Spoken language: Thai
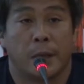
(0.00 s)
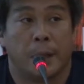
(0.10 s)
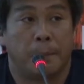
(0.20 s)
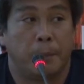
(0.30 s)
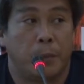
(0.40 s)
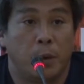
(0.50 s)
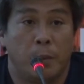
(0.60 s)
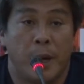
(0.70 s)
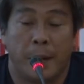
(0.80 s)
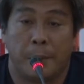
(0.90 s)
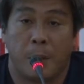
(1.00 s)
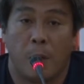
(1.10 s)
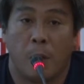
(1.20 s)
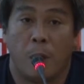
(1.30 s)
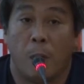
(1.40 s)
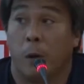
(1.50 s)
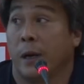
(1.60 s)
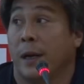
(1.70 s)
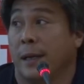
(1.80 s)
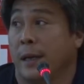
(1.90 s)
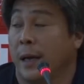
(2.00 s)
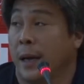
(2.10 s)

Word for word: กับรูปแบบของโค้ดอะไรอย่างเงี้